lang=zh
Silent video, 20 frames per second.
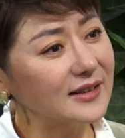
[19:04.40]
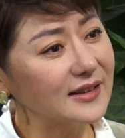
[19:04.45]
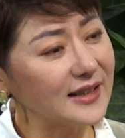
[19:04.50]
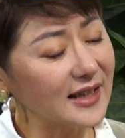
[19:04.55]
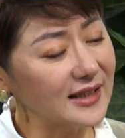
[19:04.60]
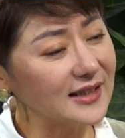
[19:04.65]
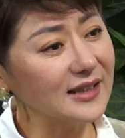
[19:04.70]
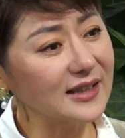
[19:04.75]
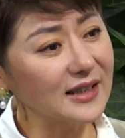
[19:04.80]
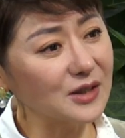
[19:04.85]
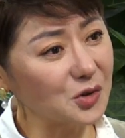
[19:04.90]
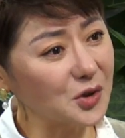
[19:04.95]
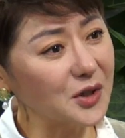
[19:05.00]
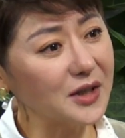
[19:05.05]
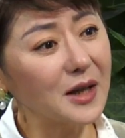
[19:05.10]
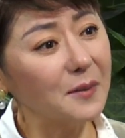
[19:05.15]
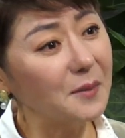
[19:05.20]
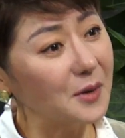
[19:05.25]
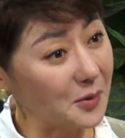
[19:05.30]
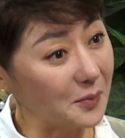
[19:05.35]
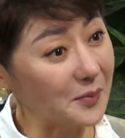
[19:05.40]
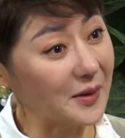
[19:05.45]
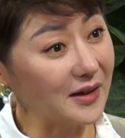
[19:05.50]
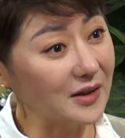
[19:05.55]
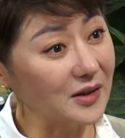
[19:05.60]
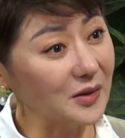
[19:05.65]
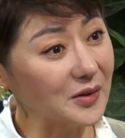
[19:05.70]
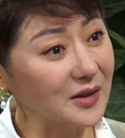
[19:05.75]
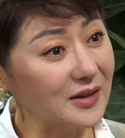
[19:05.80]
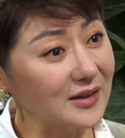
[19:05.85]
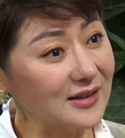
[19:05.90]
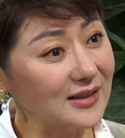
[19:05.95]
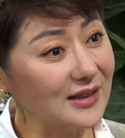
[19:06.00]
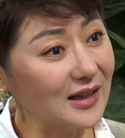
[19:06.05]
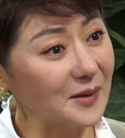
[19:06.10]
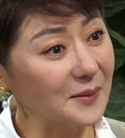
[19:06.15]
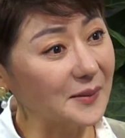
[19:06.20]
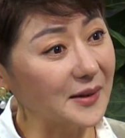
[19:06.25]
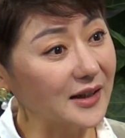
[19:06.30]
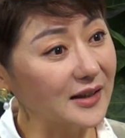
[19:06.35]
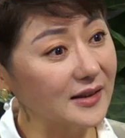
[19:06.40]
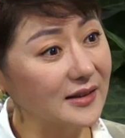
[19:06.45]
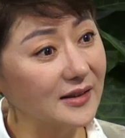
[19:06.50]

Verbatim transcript: 在这个圈内没有朋友的，你知道吗？